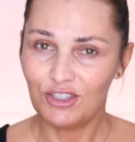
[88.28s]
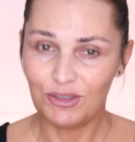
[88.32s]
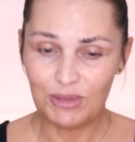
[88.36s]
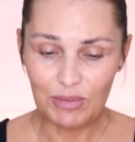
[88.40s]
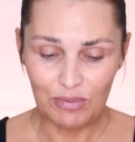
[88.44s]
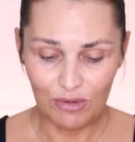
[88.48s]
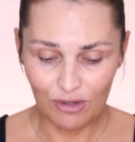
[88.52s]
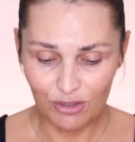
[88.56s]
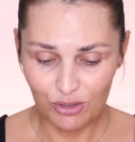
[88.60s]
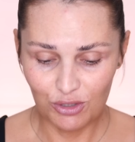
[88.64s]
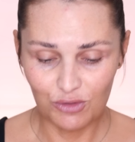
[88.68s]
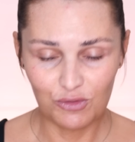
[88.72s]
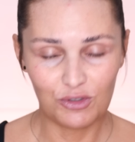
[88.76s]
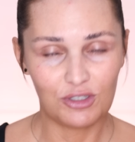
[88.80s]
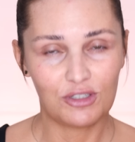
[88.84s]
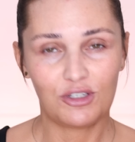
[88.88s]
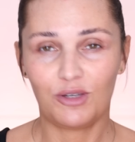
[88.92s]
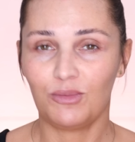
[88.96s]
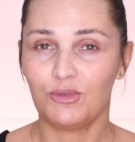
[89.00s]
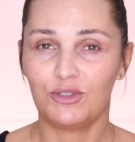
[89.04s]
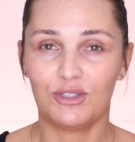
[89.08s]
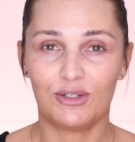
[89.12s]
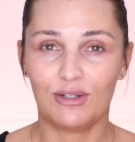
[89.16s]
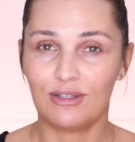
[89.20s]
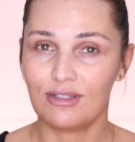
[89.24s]
to po prostu
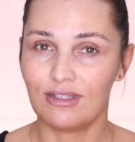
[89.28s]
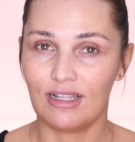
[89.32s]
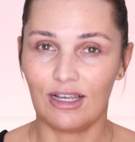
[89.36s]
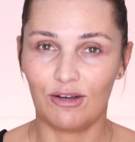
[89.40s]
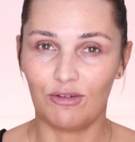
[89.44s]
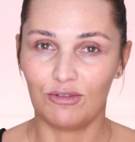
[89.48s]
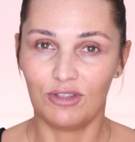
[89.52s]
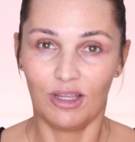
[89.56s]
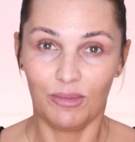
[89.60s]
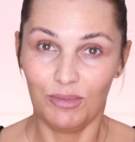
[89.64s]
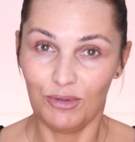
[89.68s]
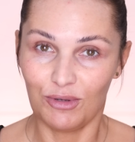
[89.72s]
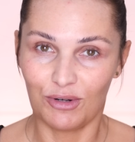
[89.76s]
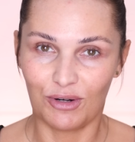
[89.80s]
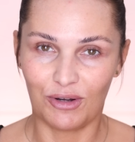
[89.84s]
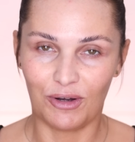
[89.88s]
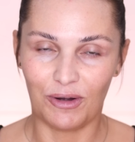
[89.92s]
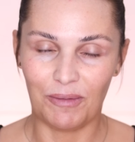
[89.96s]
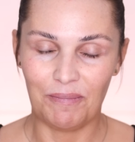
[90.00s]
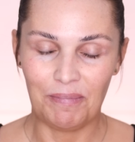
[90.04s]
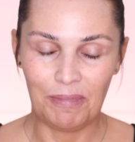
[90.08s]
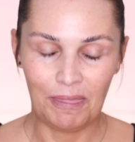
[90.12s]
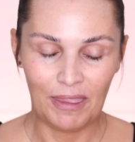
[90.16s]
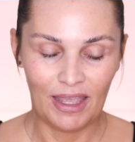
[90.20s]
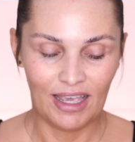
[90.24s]
wszystko mi się rozlało na
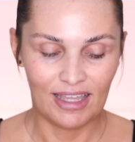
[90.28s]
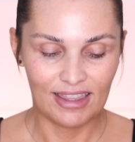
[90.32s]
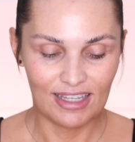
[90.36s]
biurko.